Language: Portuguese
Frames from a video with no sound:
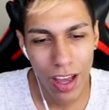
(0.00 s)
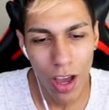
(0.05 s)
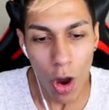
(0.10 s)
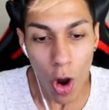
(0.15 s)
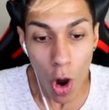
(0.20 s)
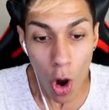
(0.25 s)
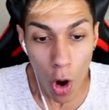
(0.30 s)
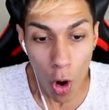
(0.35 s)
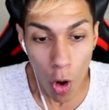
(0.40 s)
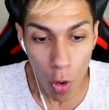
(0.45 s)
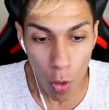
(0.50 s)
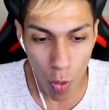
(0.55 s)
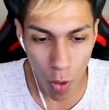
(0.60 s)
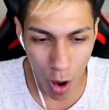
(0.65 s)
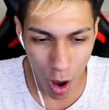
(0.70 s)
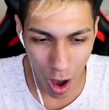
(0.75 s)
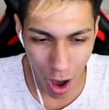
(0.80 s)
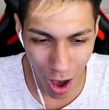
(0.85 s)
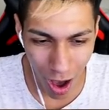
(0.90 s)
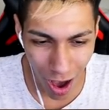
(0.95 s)
Ah,
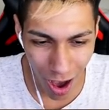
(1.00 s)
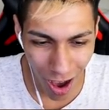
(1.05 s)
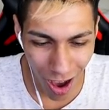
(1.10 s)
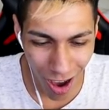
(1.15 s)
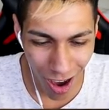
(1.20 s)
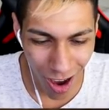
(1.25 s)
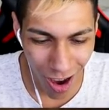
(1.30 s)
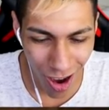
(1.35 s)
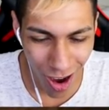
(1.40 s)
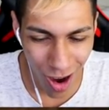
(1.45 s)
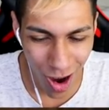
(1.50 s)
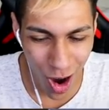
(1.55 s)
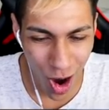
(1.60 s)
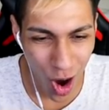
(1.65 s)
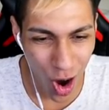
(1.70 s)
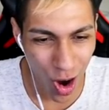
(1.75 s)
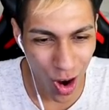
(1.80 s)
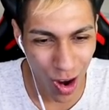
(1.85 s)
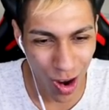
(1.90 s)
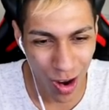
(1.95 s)
você...
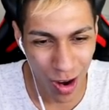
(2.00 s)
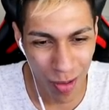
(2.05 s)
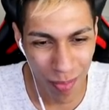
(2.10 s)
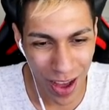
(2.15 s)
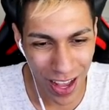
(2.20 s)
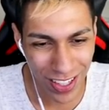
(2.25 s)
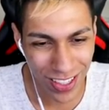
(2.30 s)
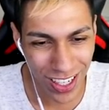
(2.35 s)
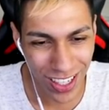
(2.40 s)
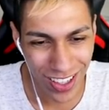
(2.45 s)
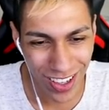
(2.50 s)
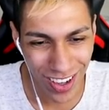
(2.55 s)
Uou! Maçã ah.